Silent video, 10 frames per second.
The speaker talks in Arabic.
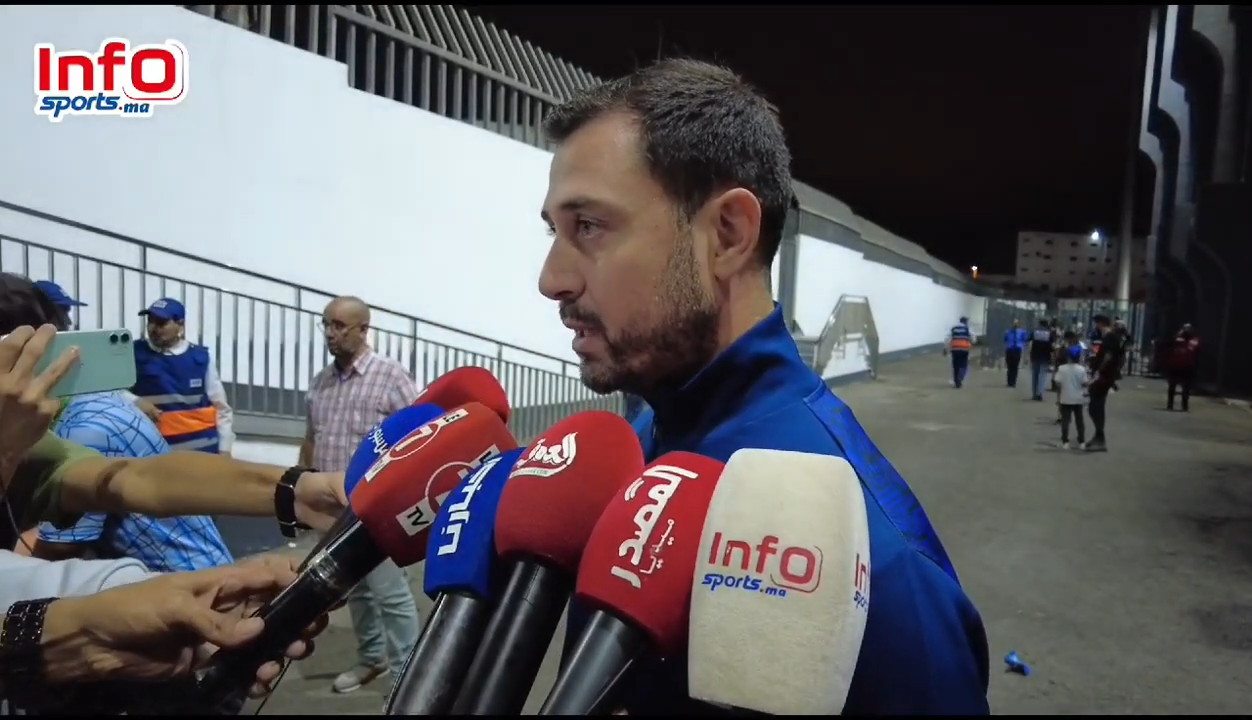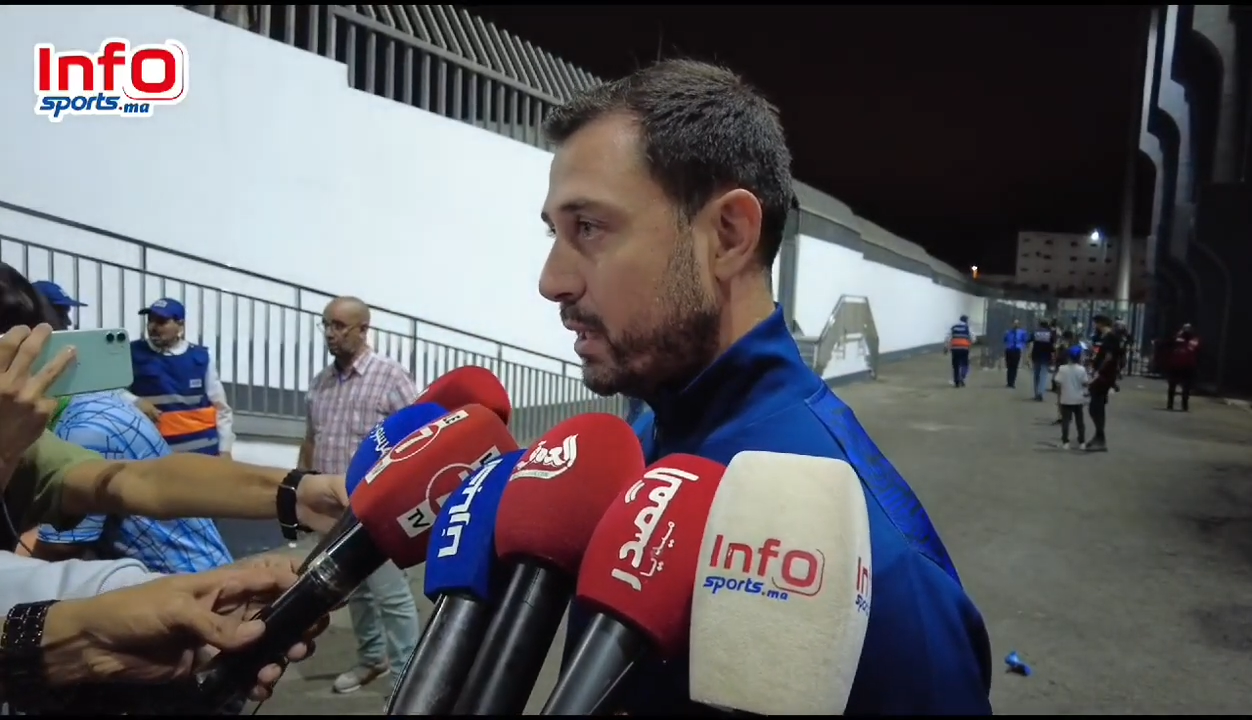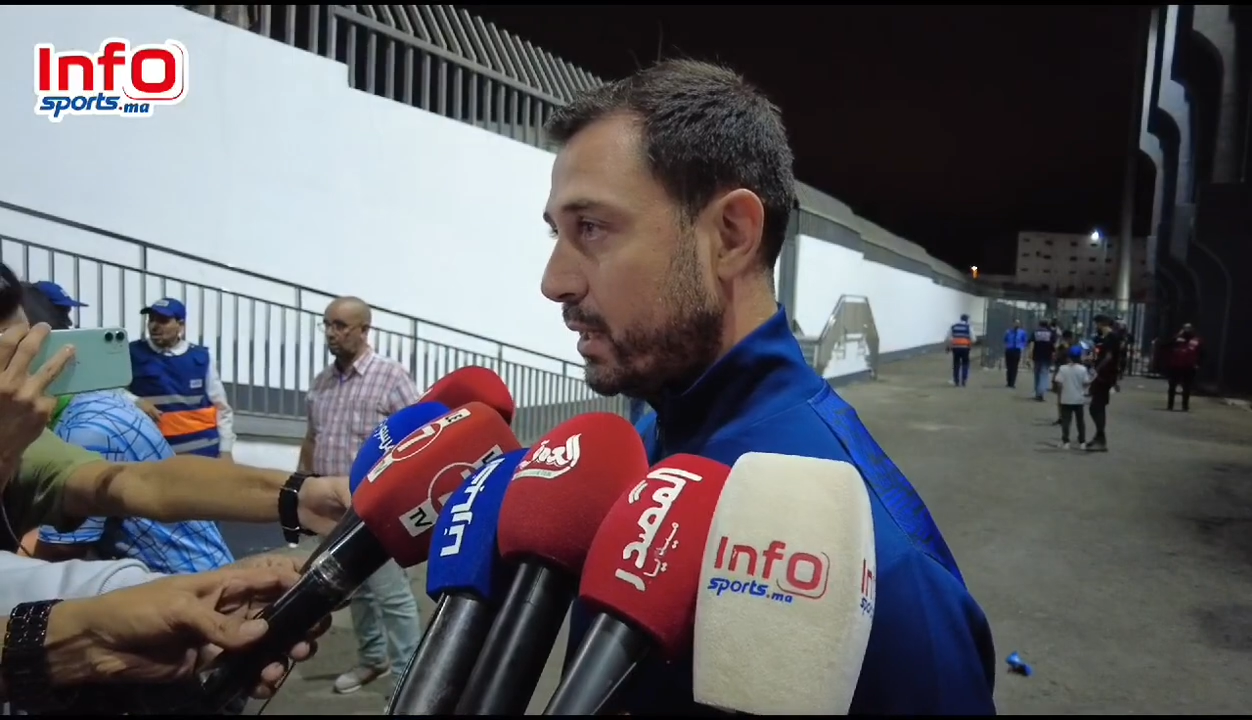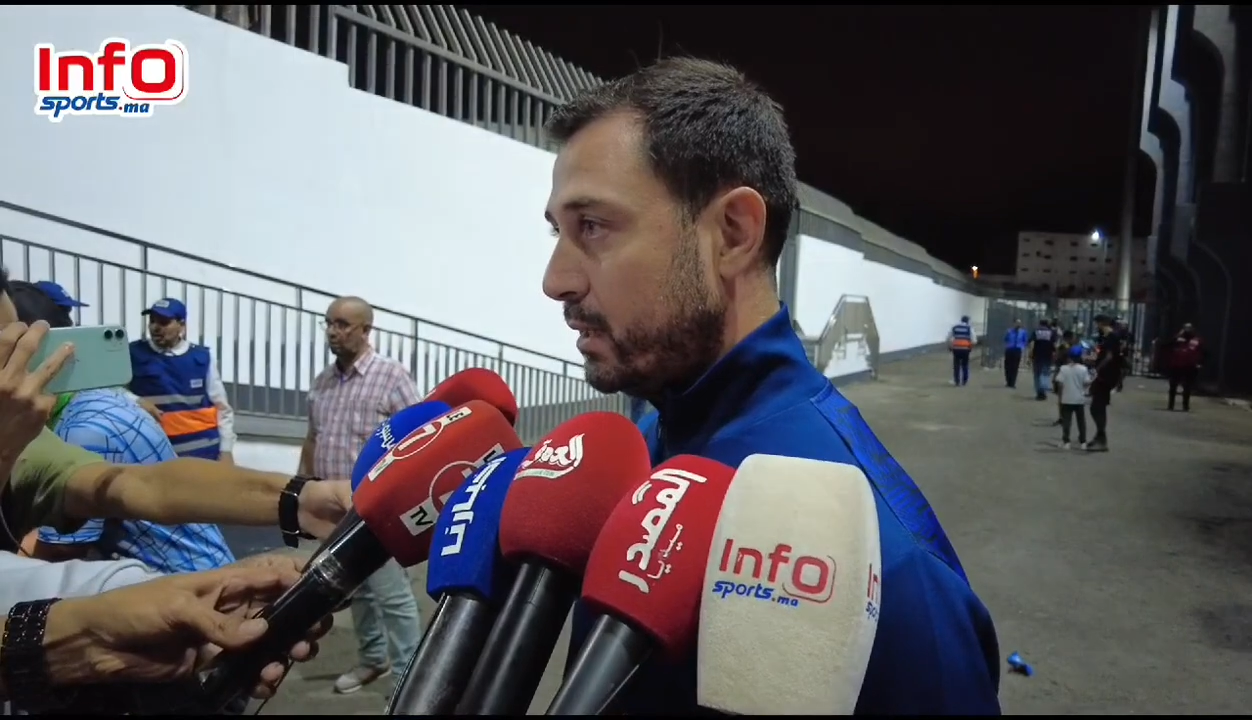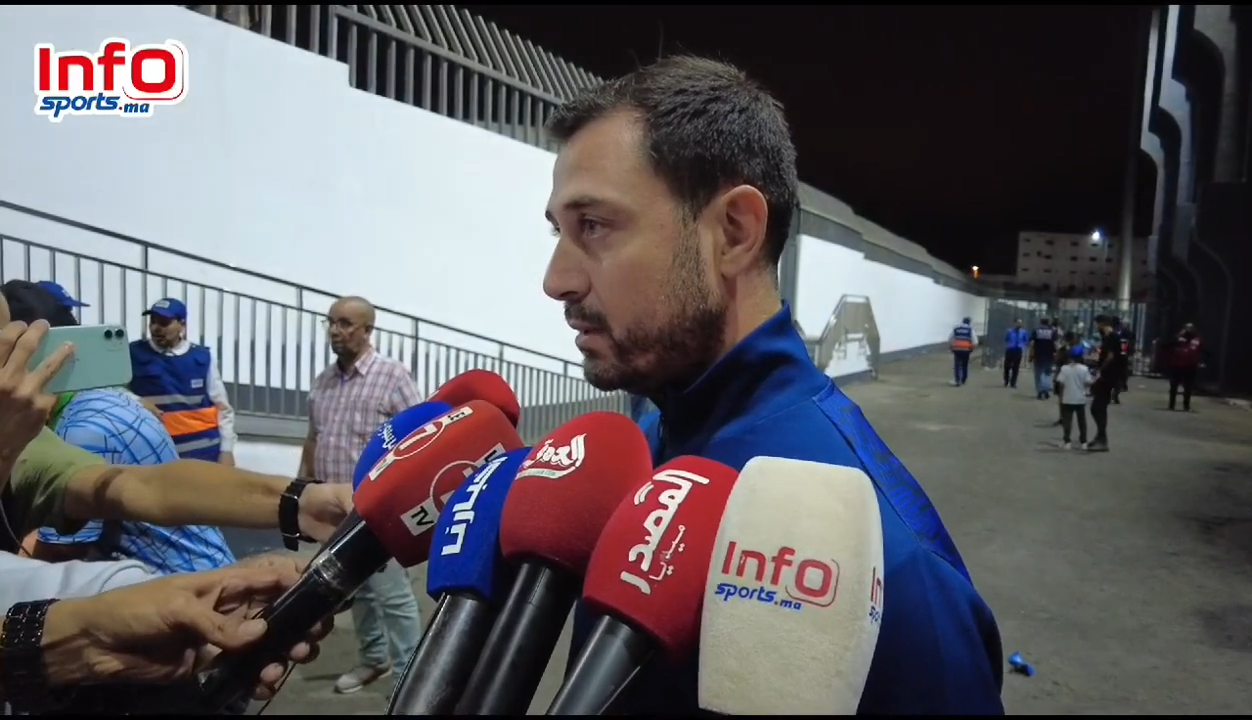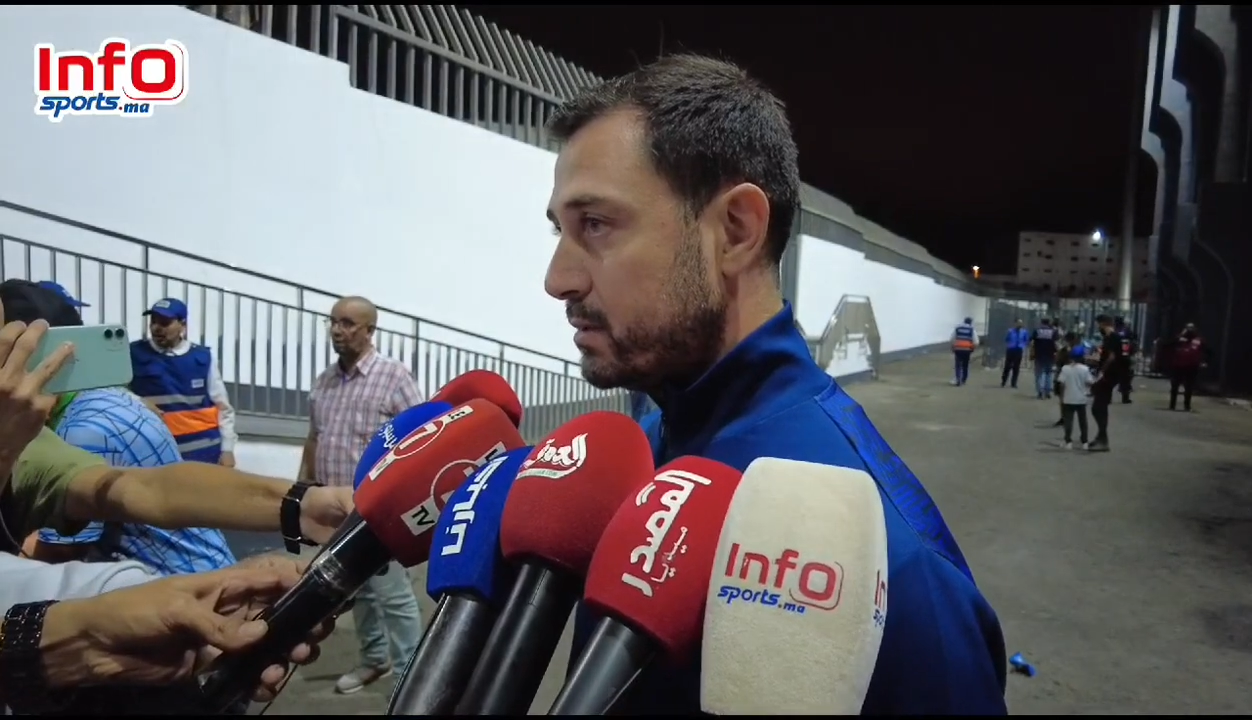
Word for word: العين